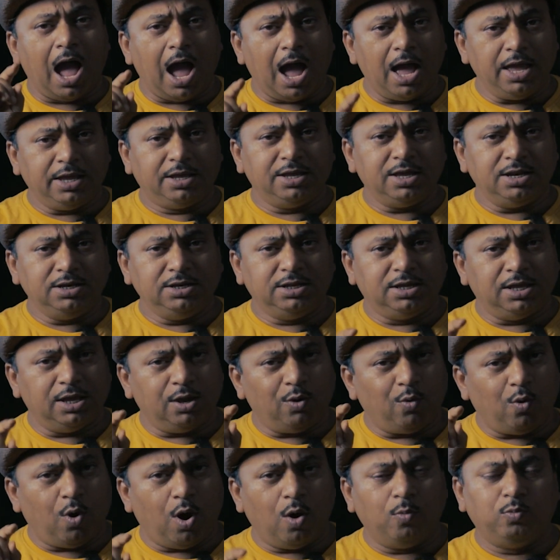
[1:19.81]
আইকনকে
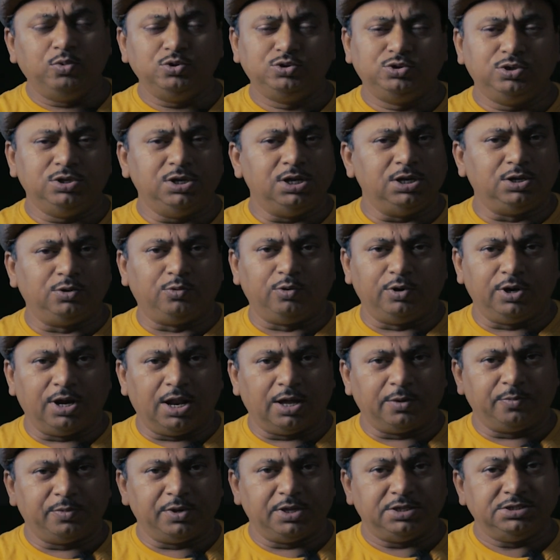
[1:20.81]
অবশ্যই হিট করে
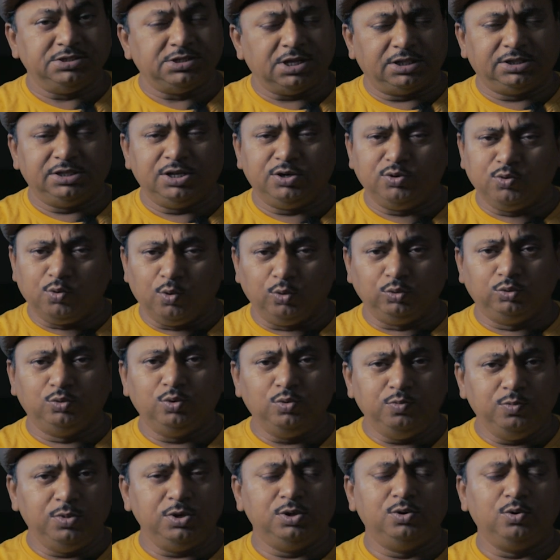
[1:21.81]
রাখবে যাতে নতুন
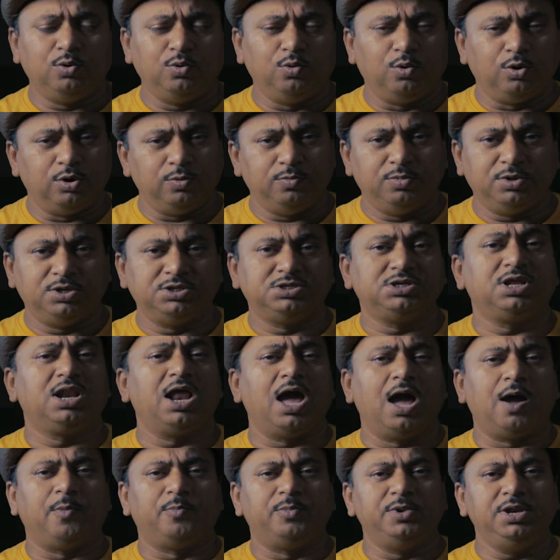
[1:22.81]
ভিডিওর নোটিফিকেশান
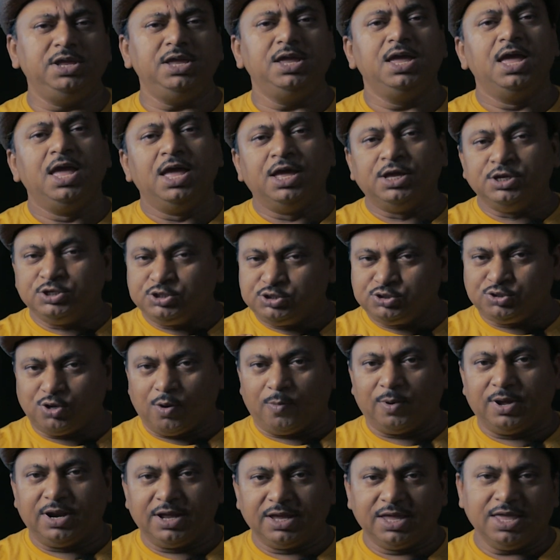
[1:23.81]
আপনি
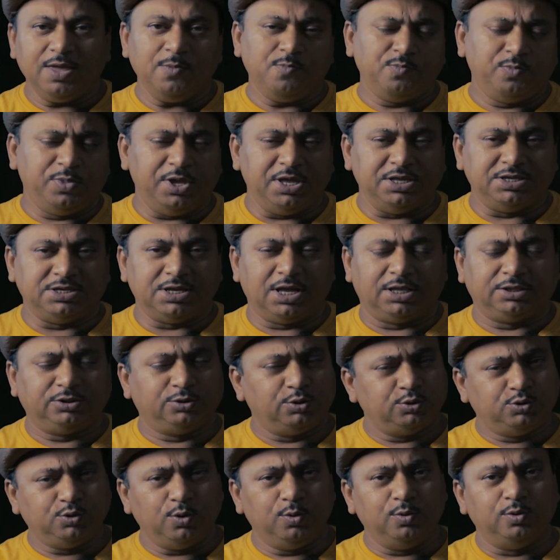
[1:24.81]
সবার আগে পেয়ে যান
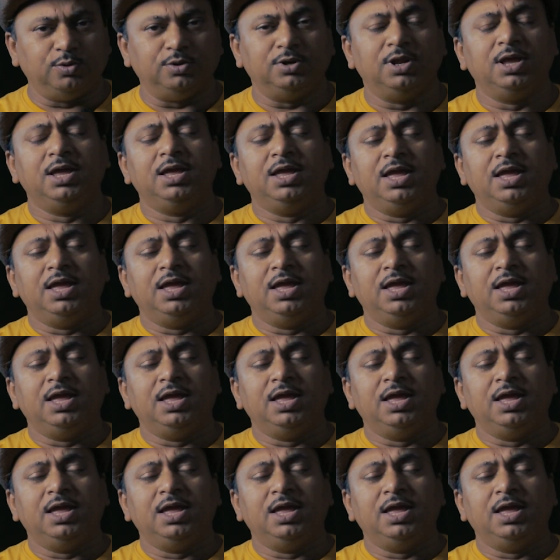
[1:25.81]
তো চলুন